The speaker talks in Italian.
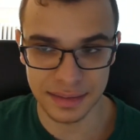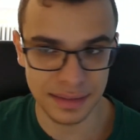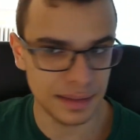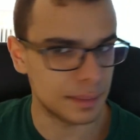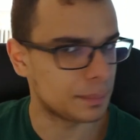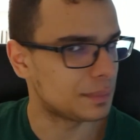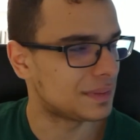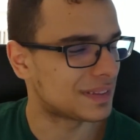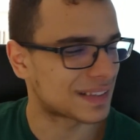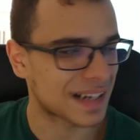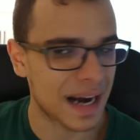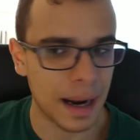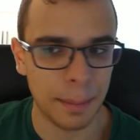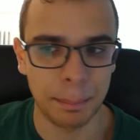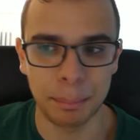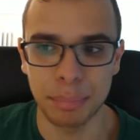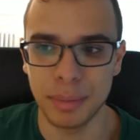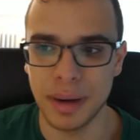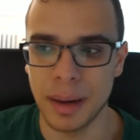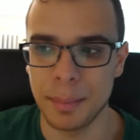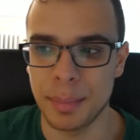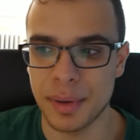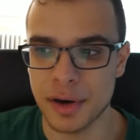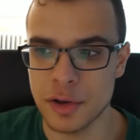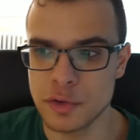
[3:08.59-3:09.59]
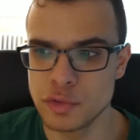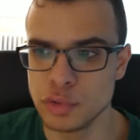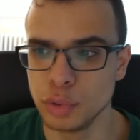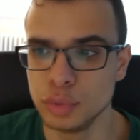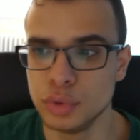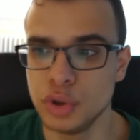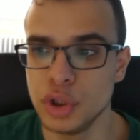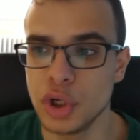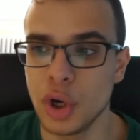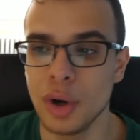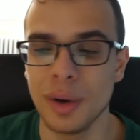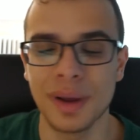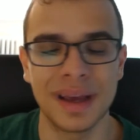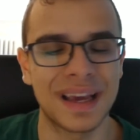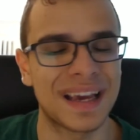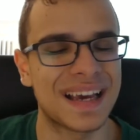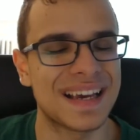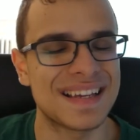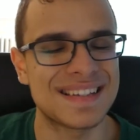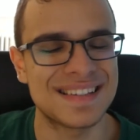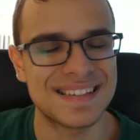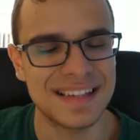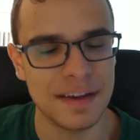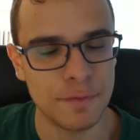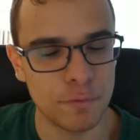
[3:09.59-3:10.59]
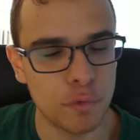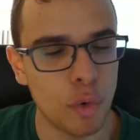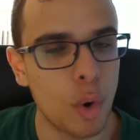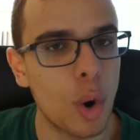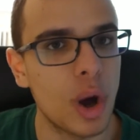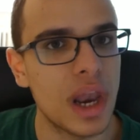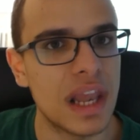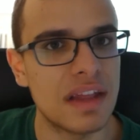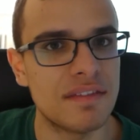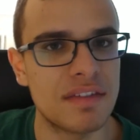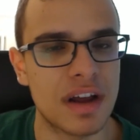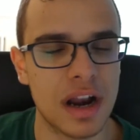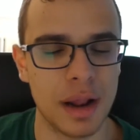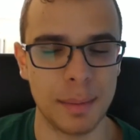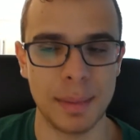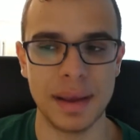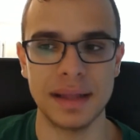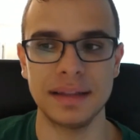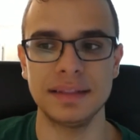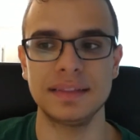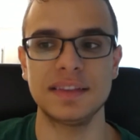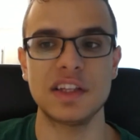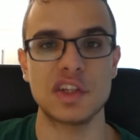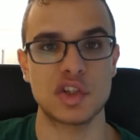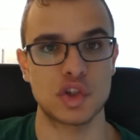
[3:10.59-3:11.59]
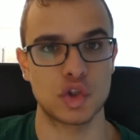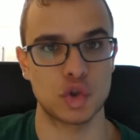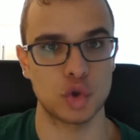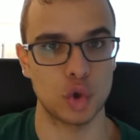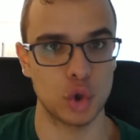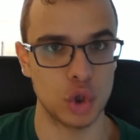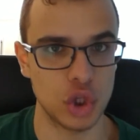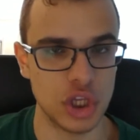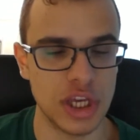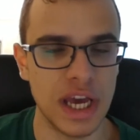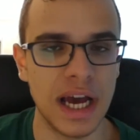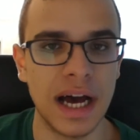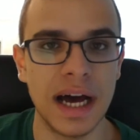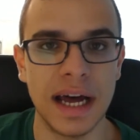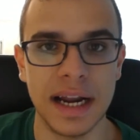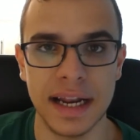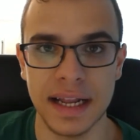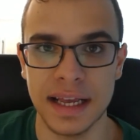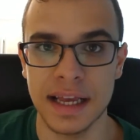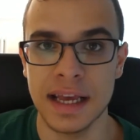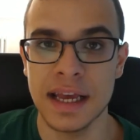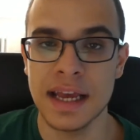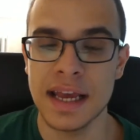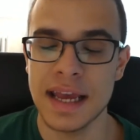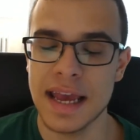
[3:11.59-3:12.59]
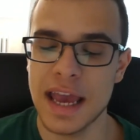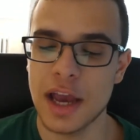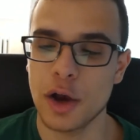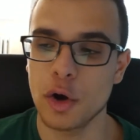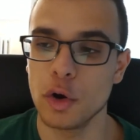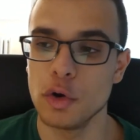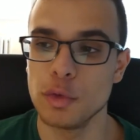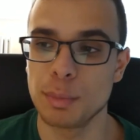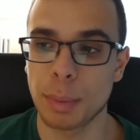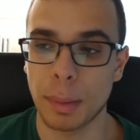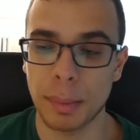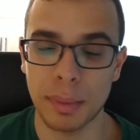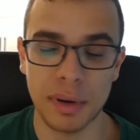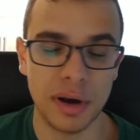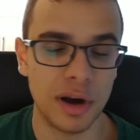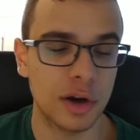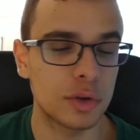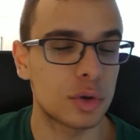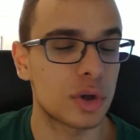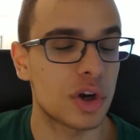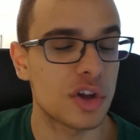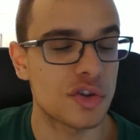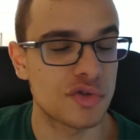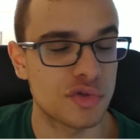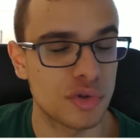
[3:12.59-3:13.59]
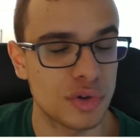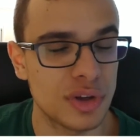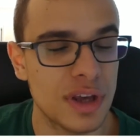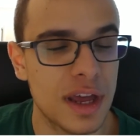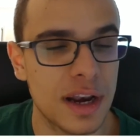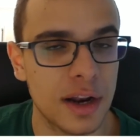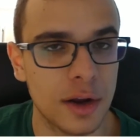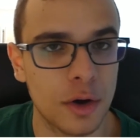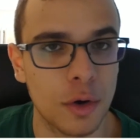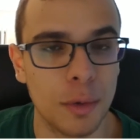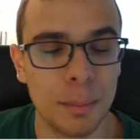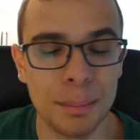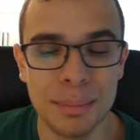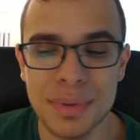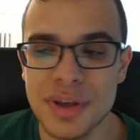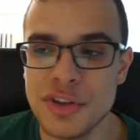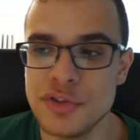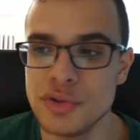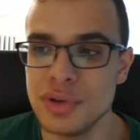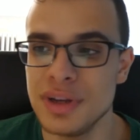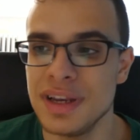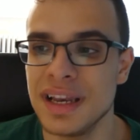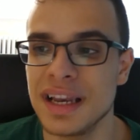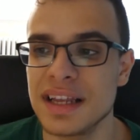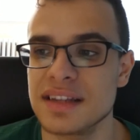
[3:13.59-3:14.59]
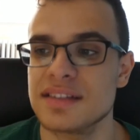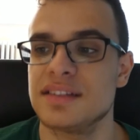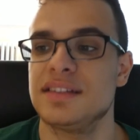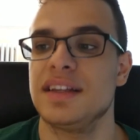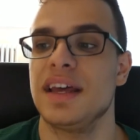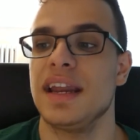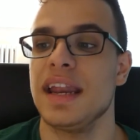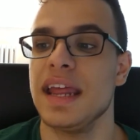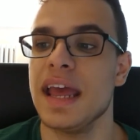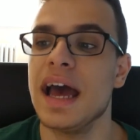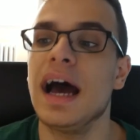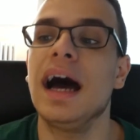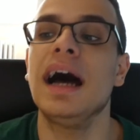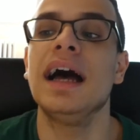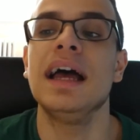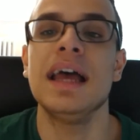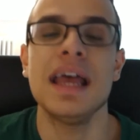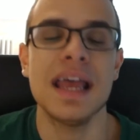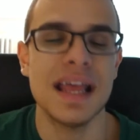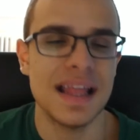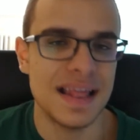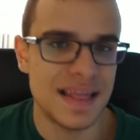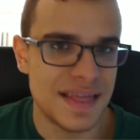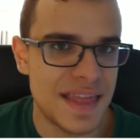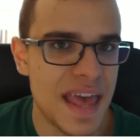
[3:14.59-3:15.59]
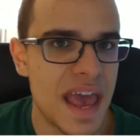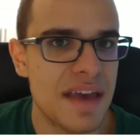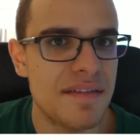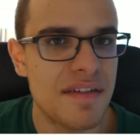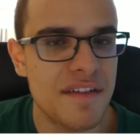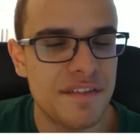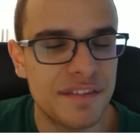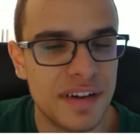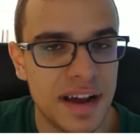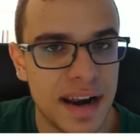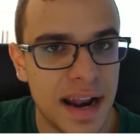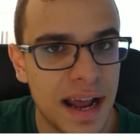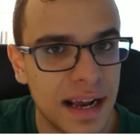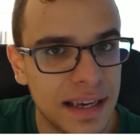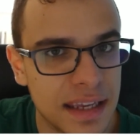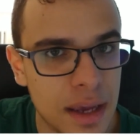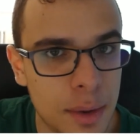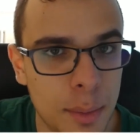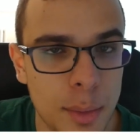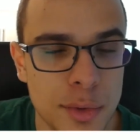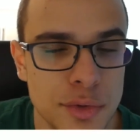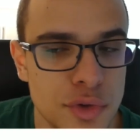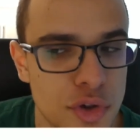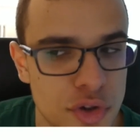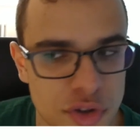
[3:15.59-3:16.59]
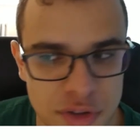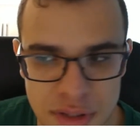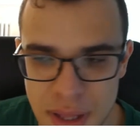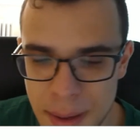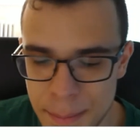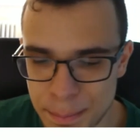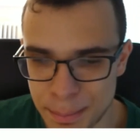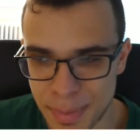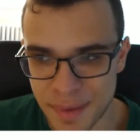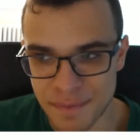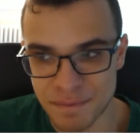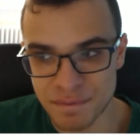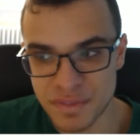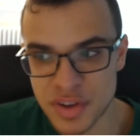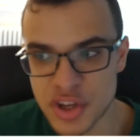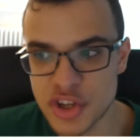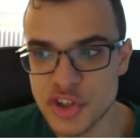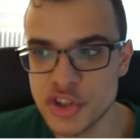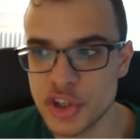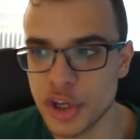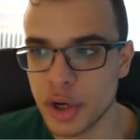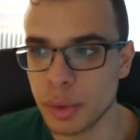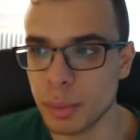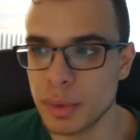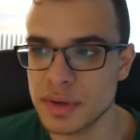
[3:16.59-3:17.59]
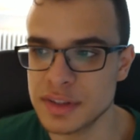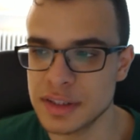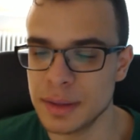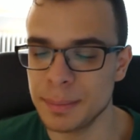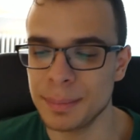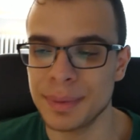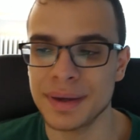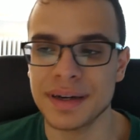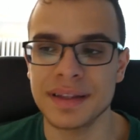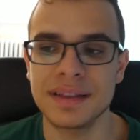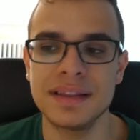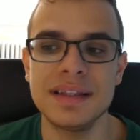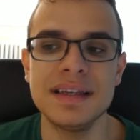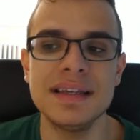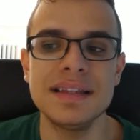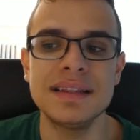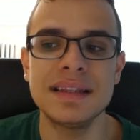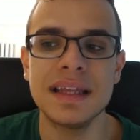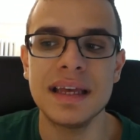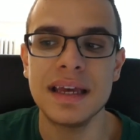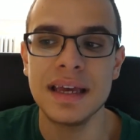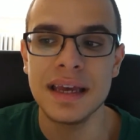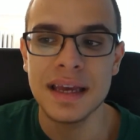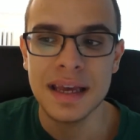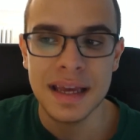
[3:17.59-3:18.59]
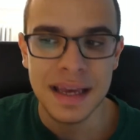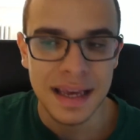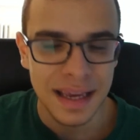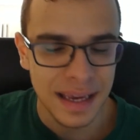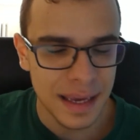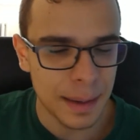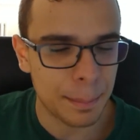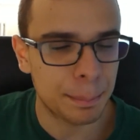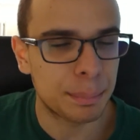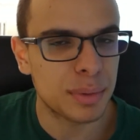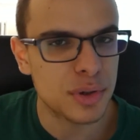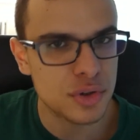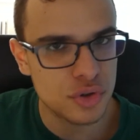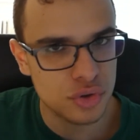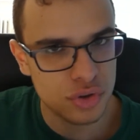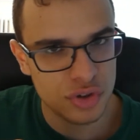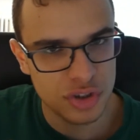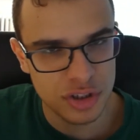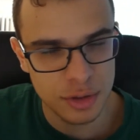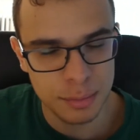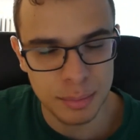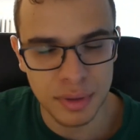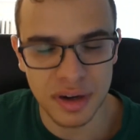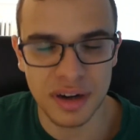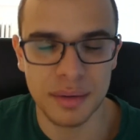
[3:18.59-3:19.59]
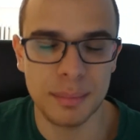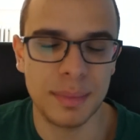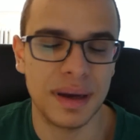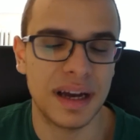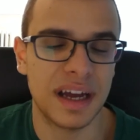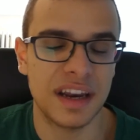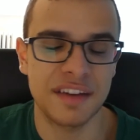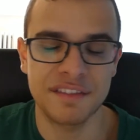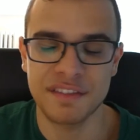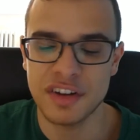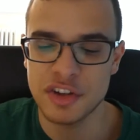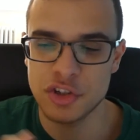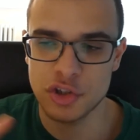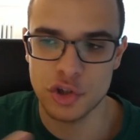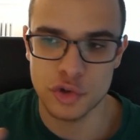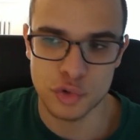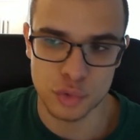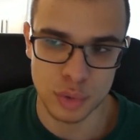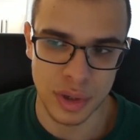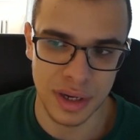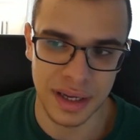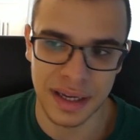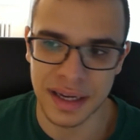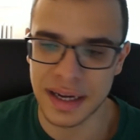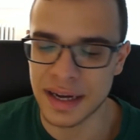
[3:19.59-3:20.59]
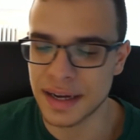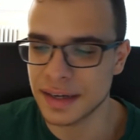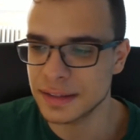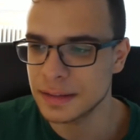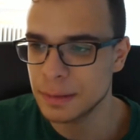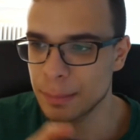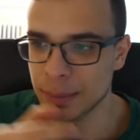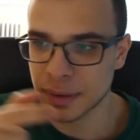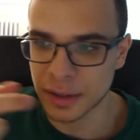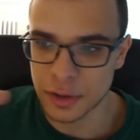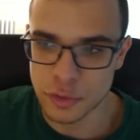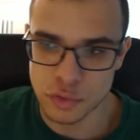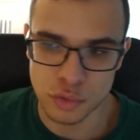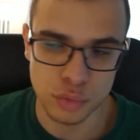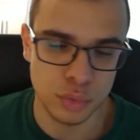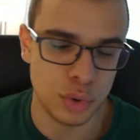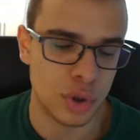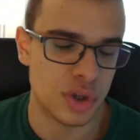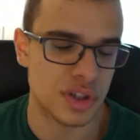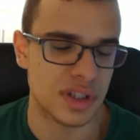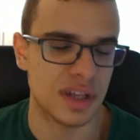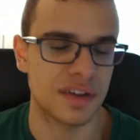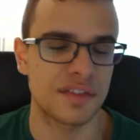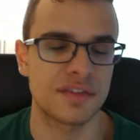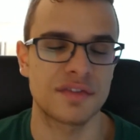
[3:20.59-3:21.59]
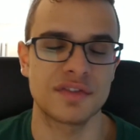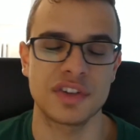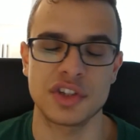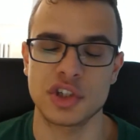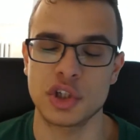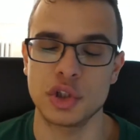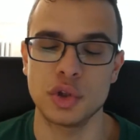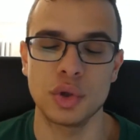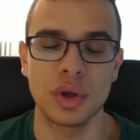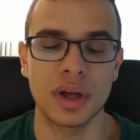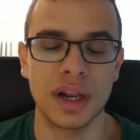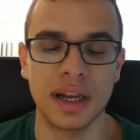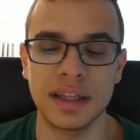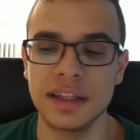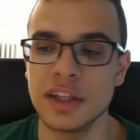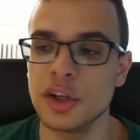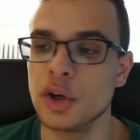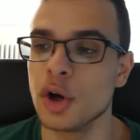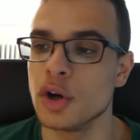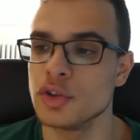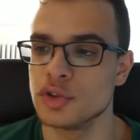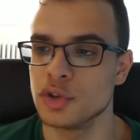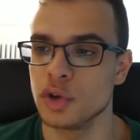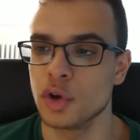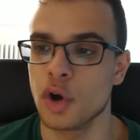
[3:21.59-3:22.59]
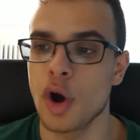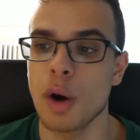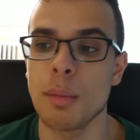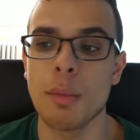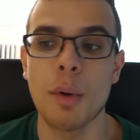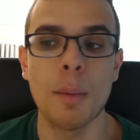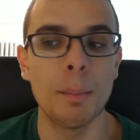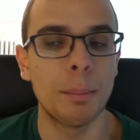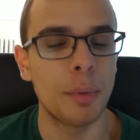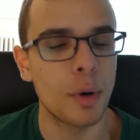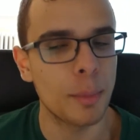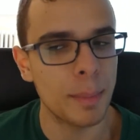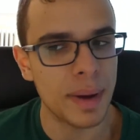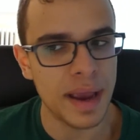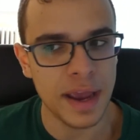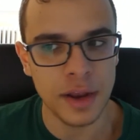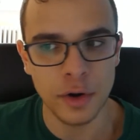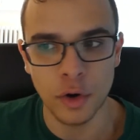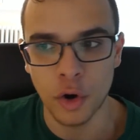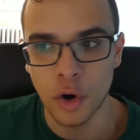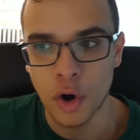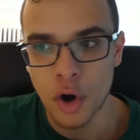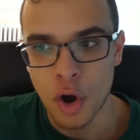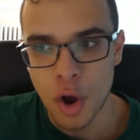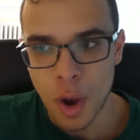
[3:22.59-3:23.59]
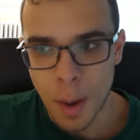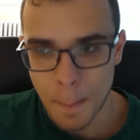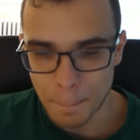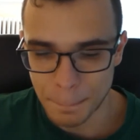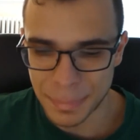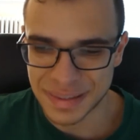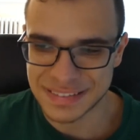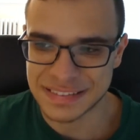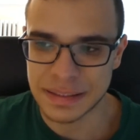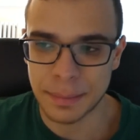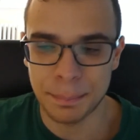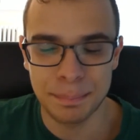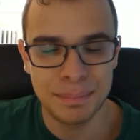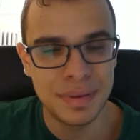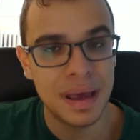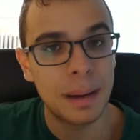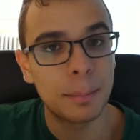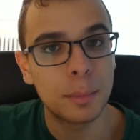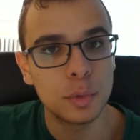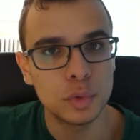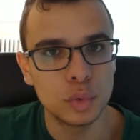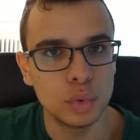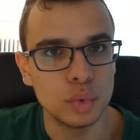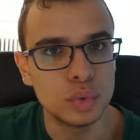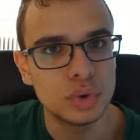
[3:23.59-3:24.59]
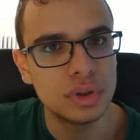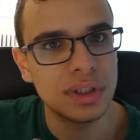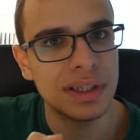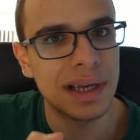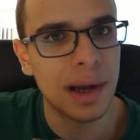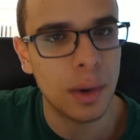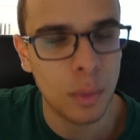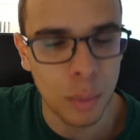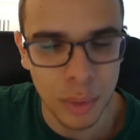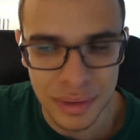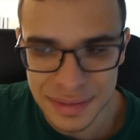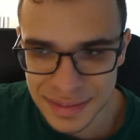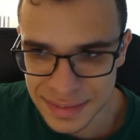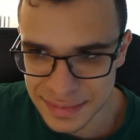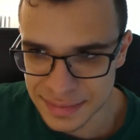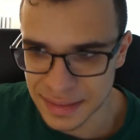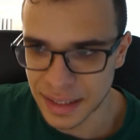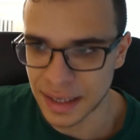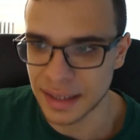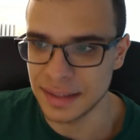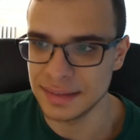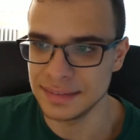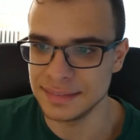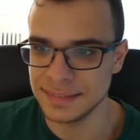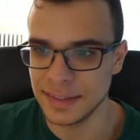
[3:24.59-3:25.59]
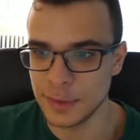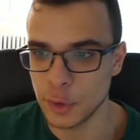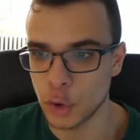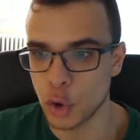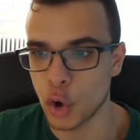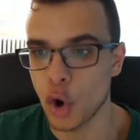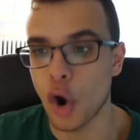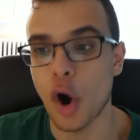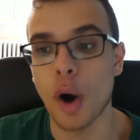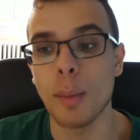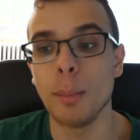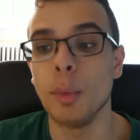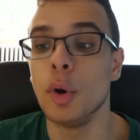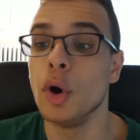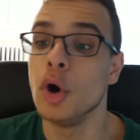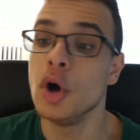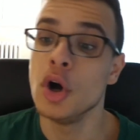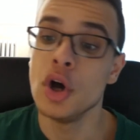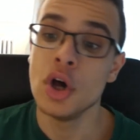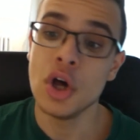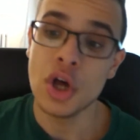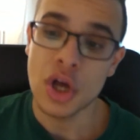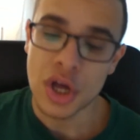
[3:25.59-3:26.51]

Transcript: eh, trappola per il Sud Tirol che se vuole veramente sognare e eh, col proprio allenatore sognare con Bisoli la Serie A deve fare anche questo step e vincere queste partite che possono sembrare magari facili sulla carta perché il Sud Tirol sta facendo grandi cose il Como un po' meno ma sappiamo tutti la qualità del Como